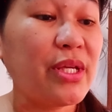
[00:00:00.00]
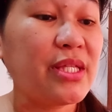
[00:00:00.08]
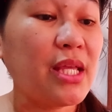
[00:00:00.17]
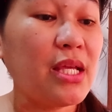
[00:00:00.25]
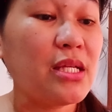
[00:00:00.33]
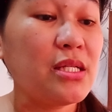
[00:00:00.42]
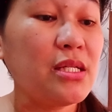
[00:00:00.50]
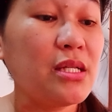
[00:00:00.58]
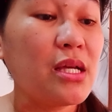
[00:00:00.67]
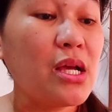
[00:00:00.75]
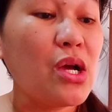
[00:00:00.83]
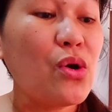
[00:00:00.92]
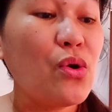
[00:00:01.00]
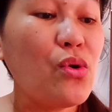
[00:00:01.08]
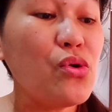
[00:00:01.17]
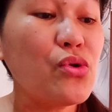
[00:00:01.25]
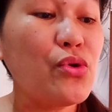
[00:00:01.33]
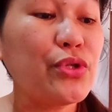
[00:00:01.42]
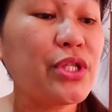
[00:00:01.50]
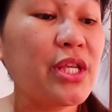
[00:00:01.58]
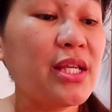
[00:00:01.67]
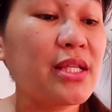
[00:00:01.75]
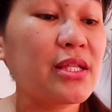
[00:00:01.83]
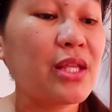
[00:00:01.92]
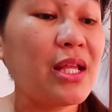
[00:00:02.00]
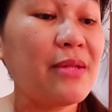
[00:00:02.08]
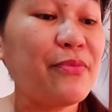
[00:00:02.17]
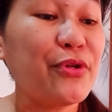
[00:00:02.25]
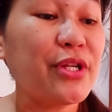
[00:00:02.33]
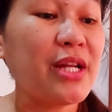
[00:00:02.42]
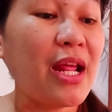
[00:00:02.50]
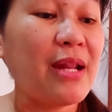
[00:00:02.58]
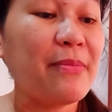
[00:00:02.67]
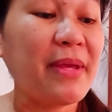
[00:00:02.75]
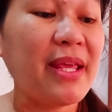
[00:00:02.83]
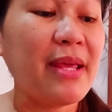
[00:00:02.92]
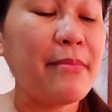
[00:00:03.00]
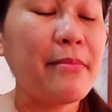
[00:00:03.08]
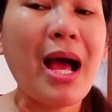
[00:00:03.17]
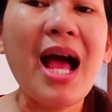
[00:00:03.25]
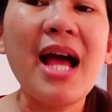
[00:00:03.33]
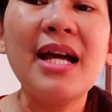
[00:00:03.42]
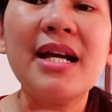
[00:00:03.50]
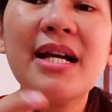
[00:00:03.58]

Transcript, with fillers: waiting August 16 49 pm ah